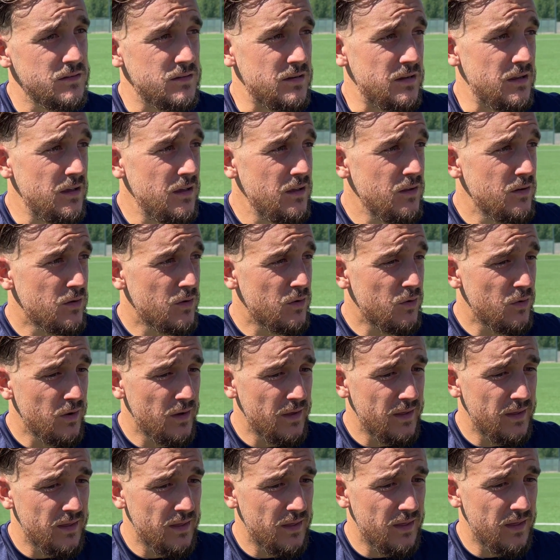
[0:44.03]
Sí, yo creo
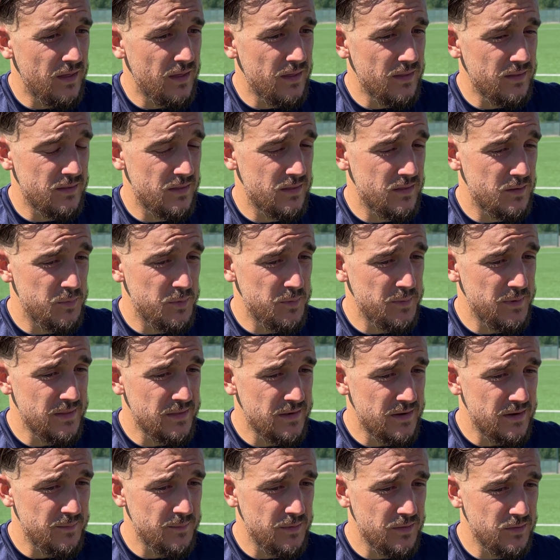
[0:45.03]
que desde el primer
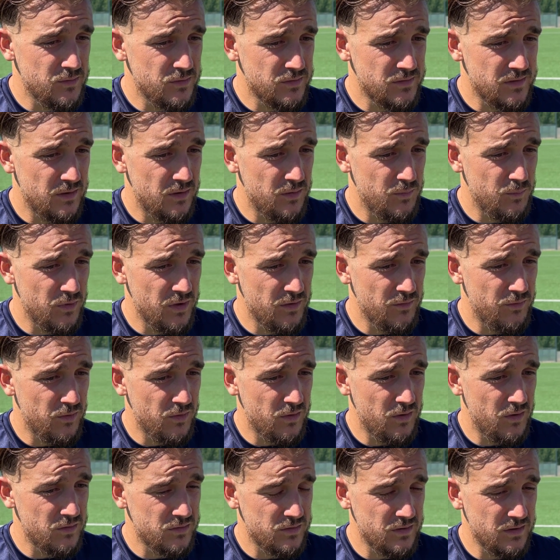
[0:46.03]
entrenamiento estamos muy
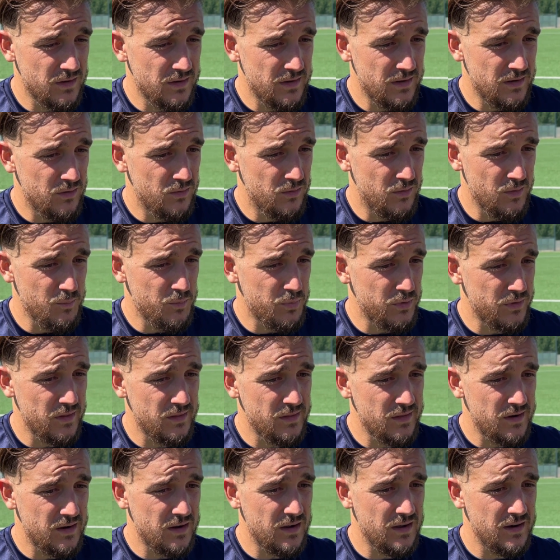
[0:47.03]
enfocados en que lo
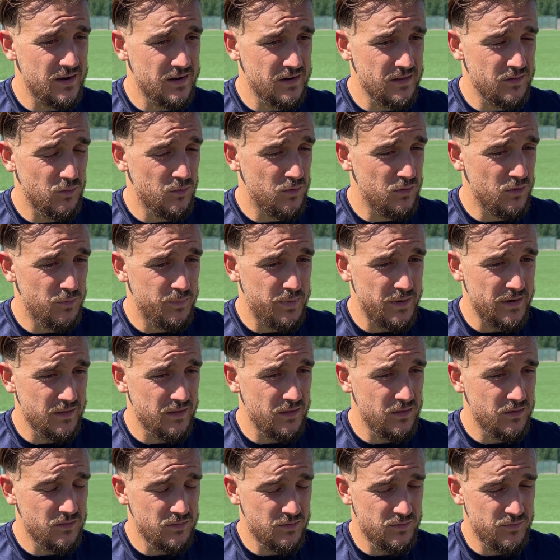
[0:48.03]
importante era ganar todos los
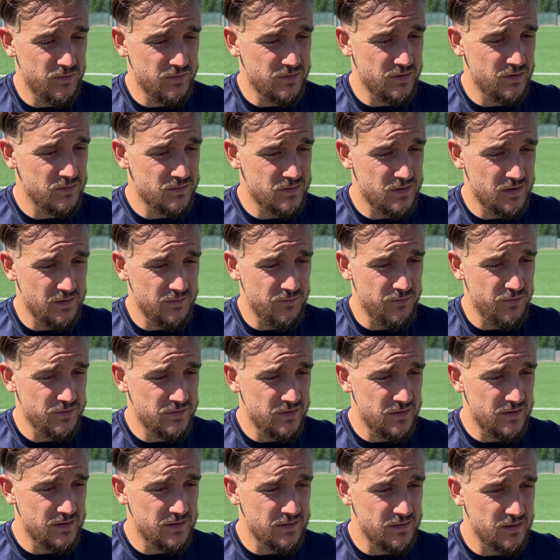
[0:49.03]
partidos, fuese contra quien
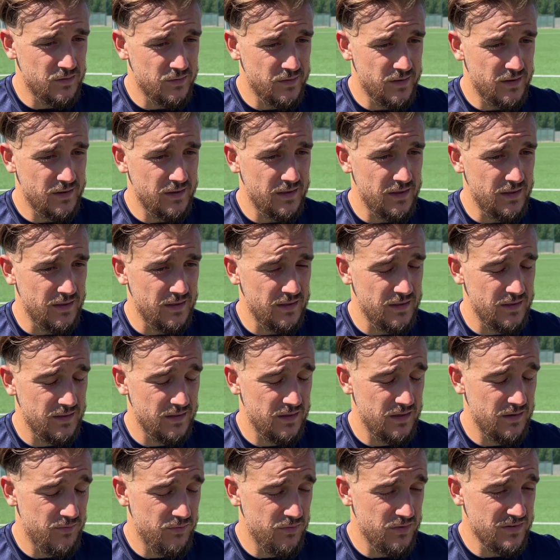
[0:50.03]
fuese, de la categoría
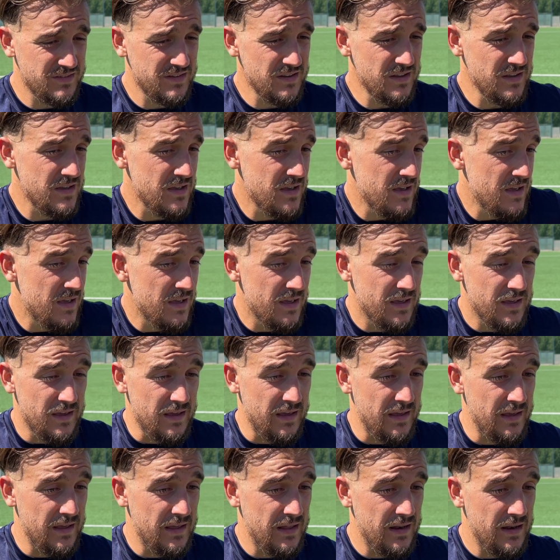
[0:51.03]
que, fuese.
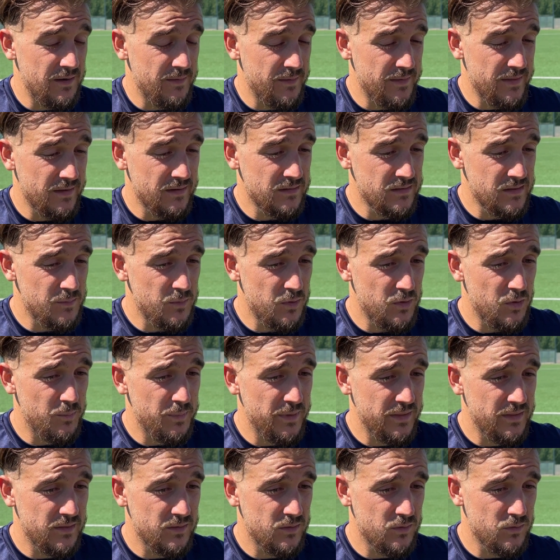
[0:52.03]
Y la verdad que estamos
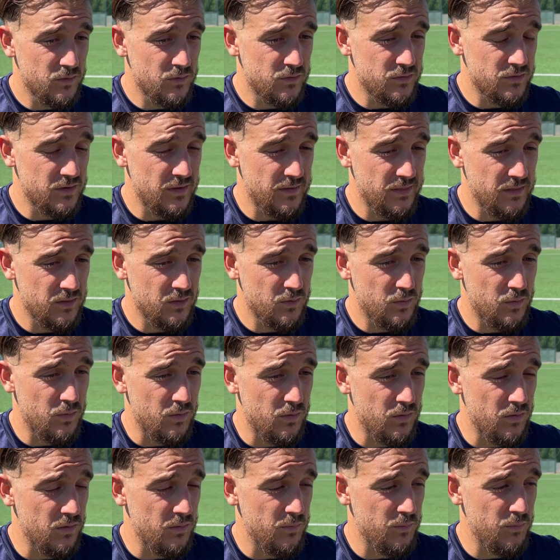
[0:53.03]
compitiendo todos y
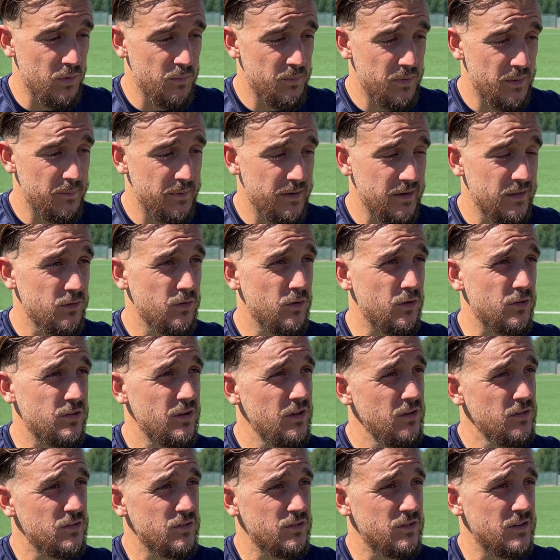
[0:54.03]
haciendo buen papel en todos
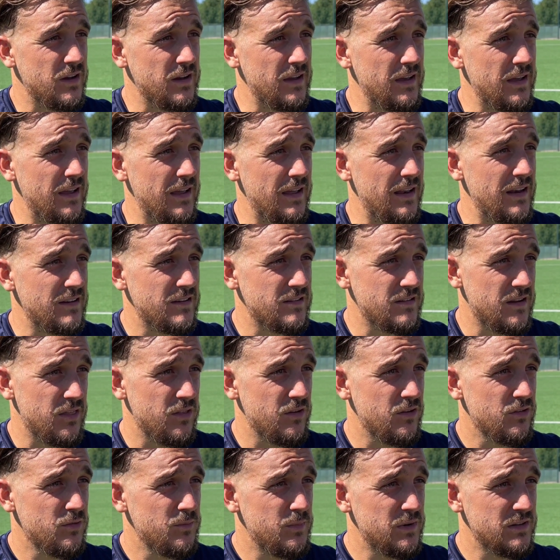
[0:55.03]
ellos, o sea que las
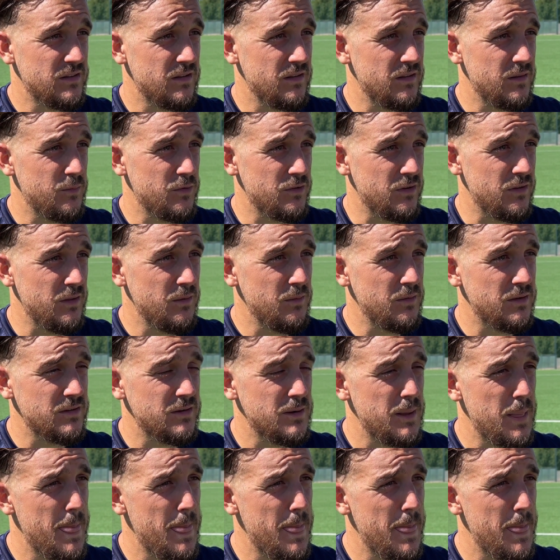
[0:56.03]
sensaciones son bastante positivas.